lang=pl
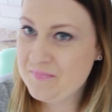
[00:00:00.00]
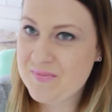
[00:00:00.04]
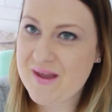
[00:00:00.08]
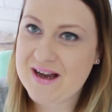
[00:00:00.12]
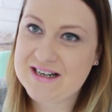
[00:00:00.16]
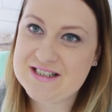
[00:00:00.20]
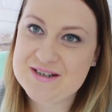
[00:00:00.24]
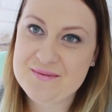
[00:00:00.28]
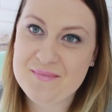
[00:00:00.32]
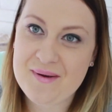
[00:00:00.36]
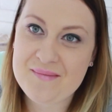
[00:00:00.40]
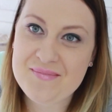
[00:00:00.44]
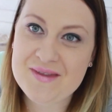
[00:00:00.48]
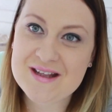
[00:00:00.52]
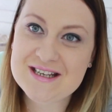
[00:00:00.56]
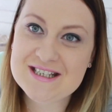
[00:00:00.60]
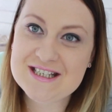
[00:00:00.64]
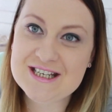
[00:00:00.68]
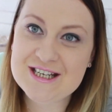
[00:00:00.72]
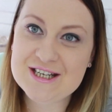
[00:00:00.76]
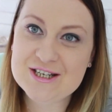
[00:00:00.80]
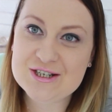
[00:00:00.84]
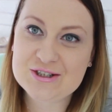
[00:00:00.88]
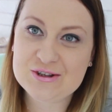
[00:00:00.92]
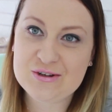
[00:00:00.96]
Także mam
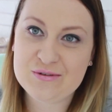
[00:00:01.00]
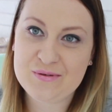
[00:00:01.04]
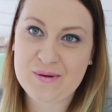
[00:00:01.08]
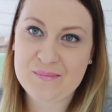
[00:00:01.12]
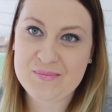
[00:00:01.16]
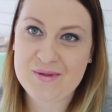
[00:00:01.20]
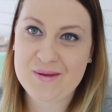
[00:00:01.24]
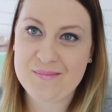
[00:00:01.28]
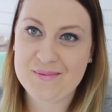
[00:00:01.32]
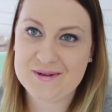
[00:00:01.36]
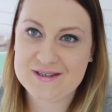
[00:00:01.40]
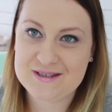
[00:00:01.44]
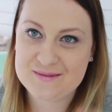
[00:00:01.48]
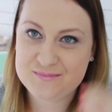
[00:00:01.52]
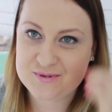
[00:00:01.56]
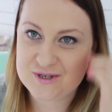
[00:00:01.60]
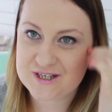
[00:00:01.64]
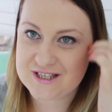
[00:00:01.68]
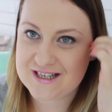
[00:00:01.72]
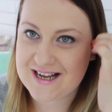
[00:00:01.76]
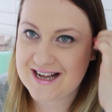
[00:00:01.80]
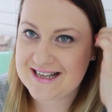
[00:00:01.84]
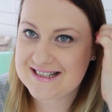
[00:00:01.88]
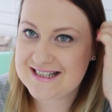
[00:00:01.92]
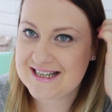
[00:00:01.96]
nadzieję, że to Wam nie będzie
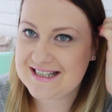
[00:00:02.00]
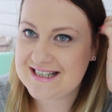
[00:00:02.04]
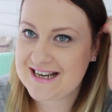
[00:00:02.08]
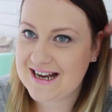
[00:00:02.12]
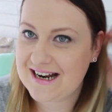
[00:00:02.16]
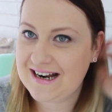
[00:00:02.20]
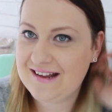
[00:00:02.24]
przeszkadzać,